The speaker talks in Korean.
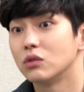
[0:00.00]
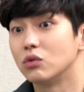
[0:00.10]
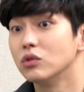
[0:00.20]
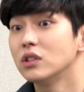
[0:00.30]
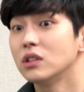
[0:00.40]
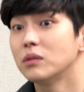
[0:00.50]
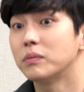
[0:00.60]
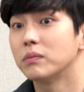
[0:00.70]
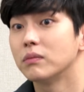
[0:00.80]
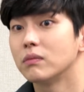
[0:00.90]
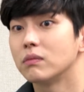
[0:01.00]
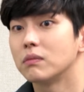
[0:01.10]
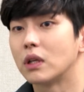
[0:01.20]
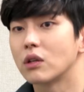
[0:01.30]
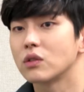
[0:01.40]
눈이
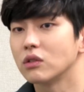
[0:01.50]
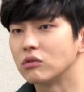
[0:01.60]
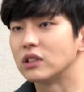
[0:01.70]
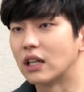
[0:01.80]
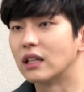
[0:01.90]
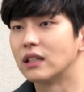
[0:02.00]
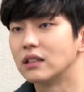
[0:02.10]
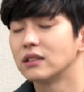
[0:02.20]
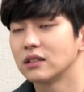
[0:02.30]
매력적인 눈이다.